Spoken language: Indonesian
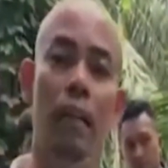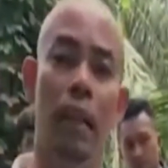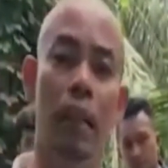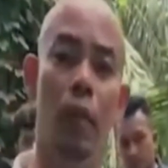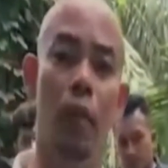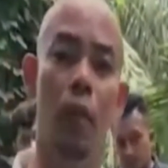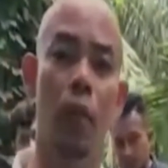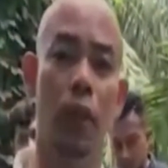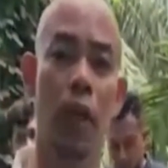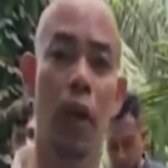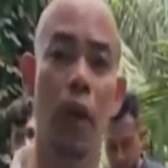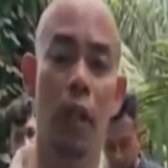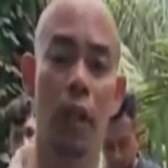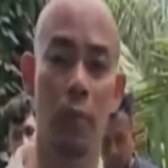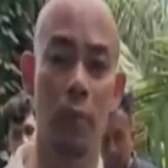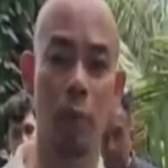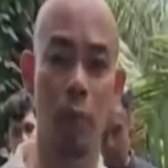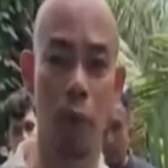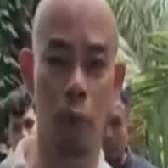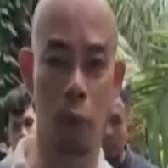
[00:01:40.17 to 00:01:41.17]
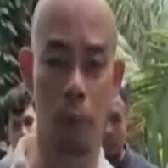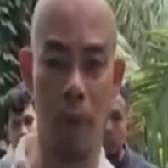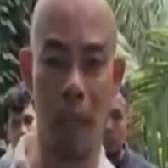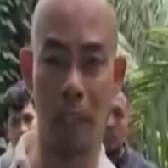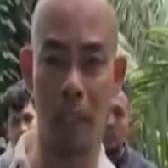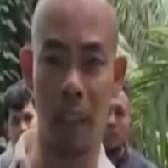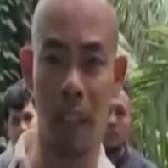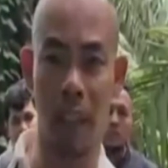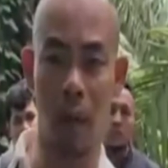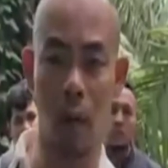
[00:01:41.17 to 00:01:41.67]
satu kotak dibungkus
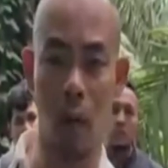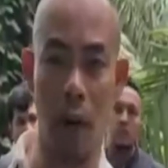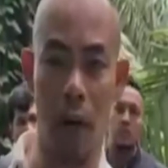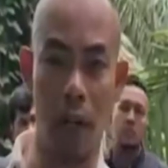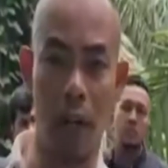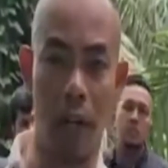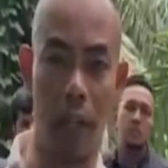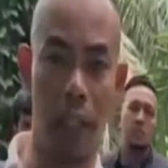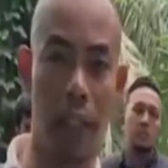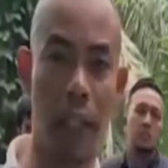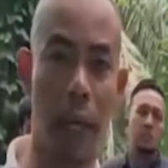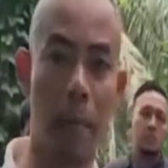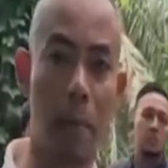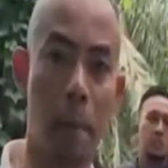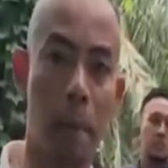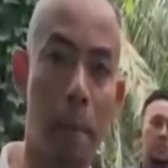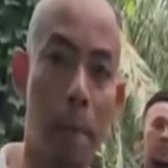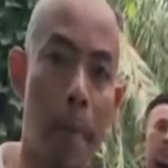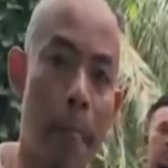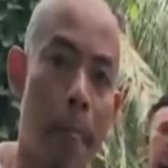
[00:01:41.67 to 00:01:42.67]
plastik warna hitam.